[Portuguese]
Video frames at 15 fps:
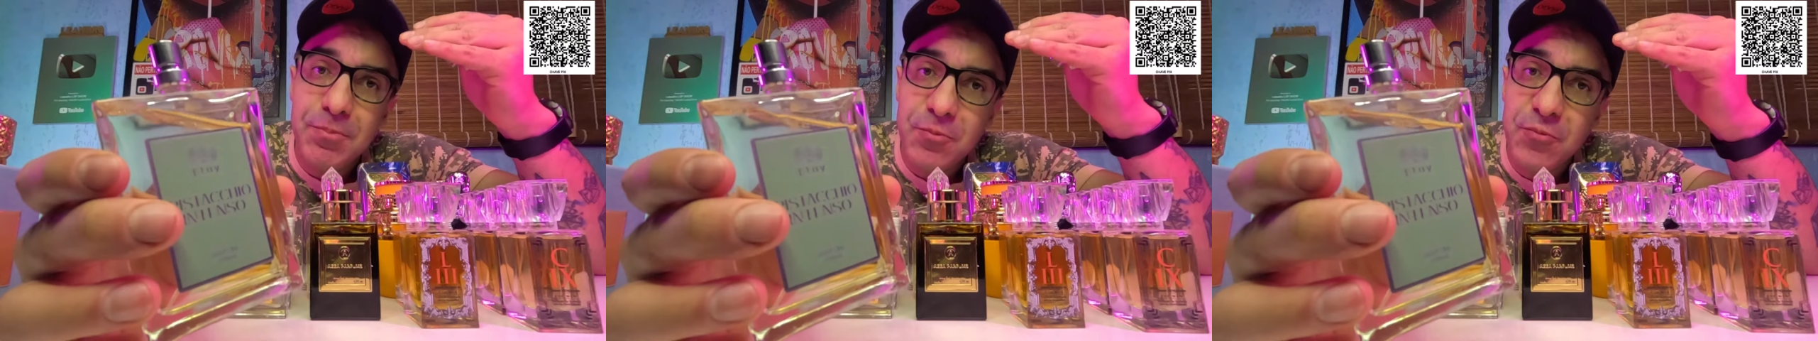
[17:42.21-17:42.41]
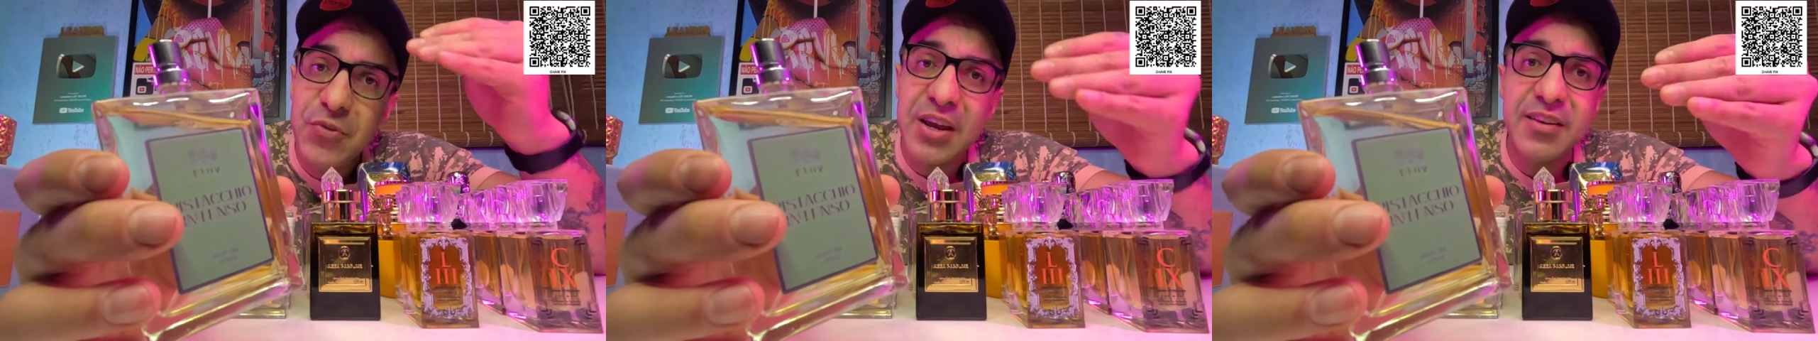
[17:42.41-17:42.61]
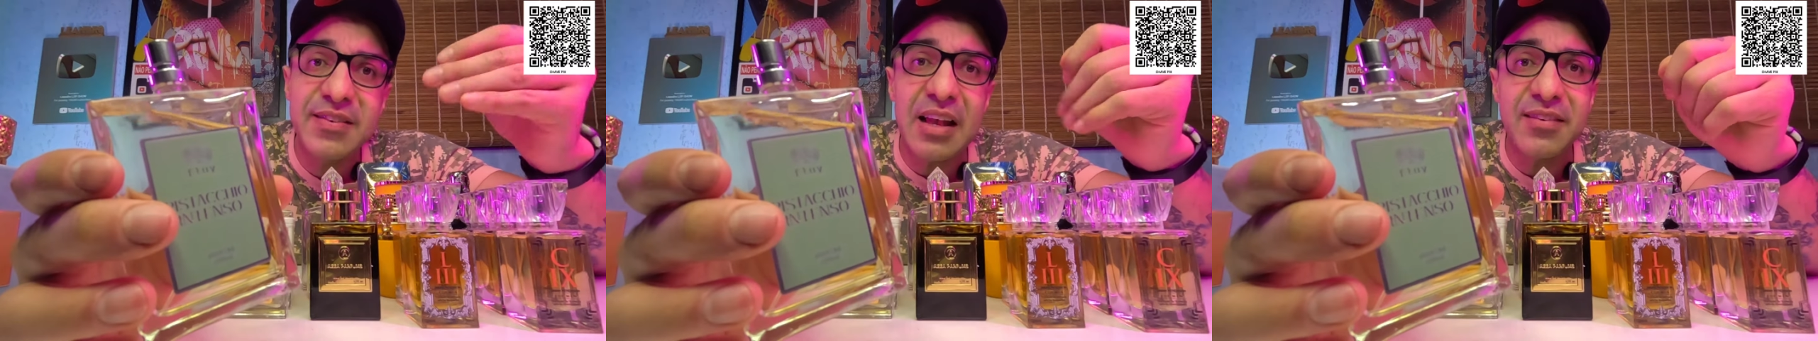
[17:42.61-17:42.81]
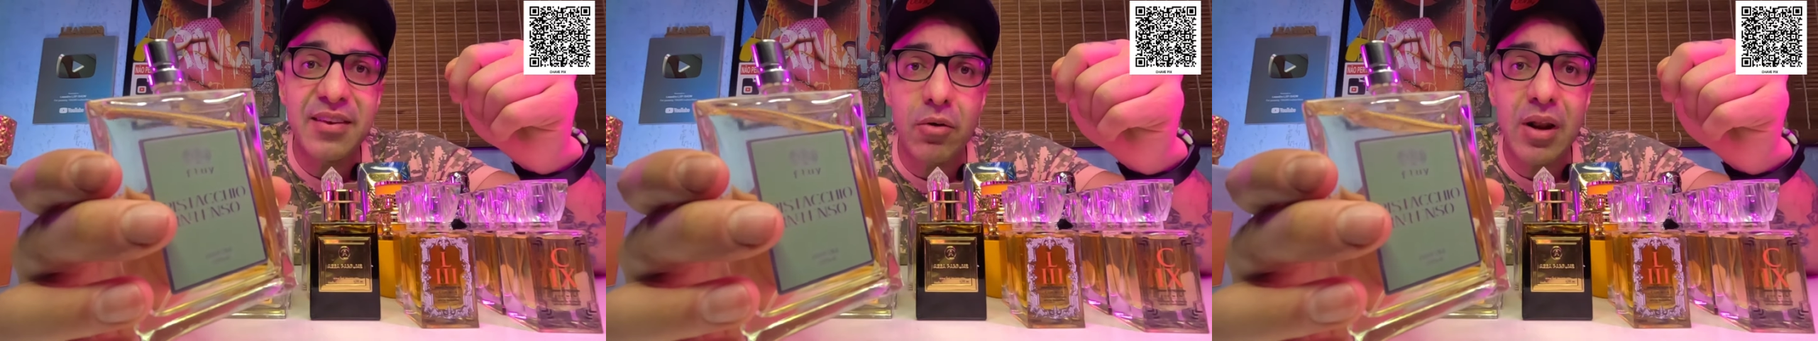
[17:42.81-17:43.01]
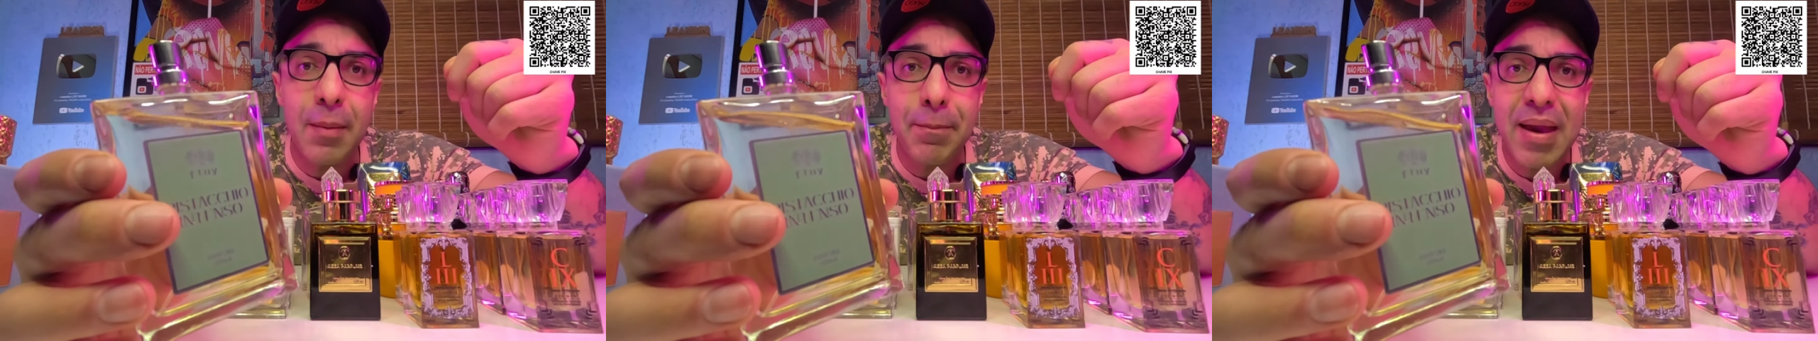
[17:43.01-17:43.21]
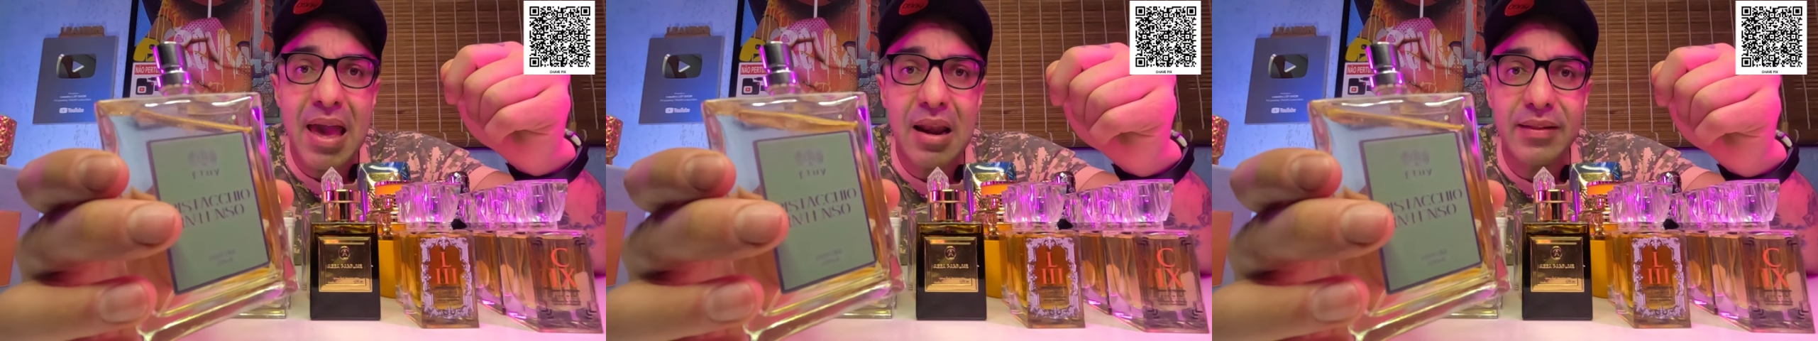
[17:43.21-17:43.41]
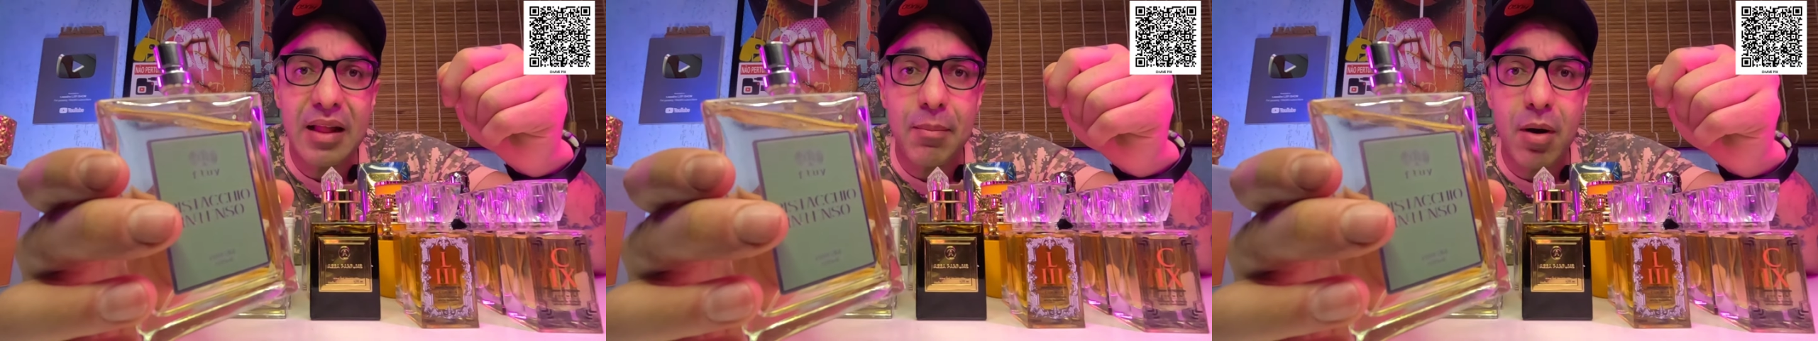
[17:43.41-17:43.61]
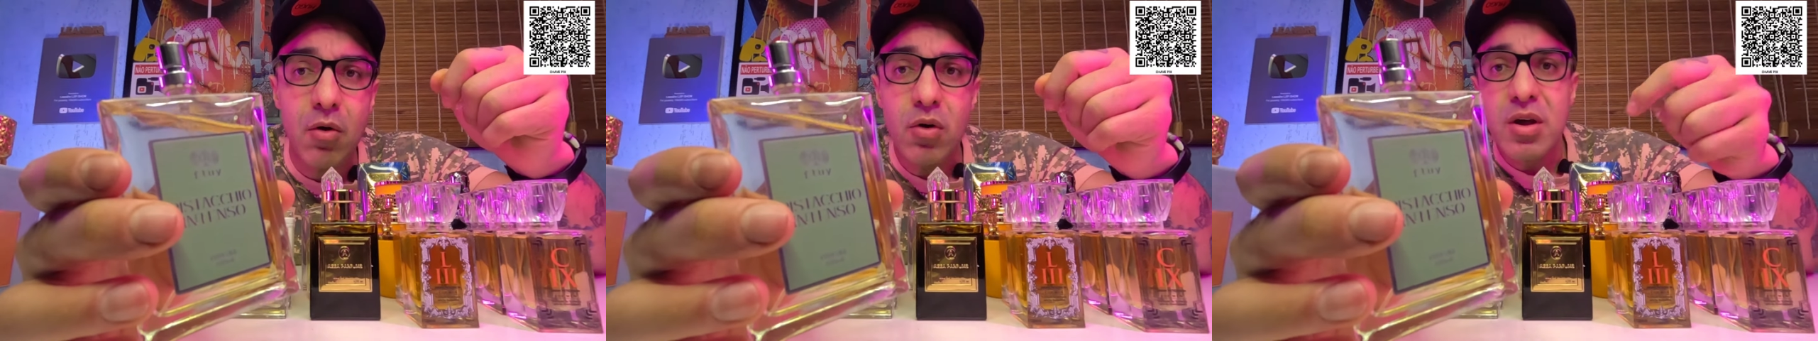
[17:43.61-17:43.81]
fixação na pele,
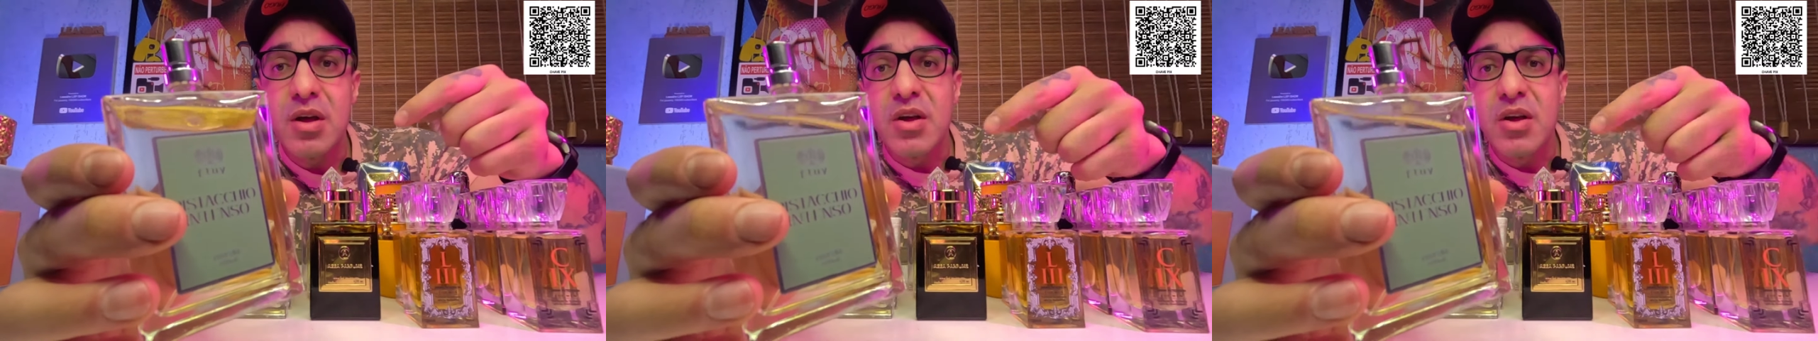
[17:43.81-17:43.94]
tá bom?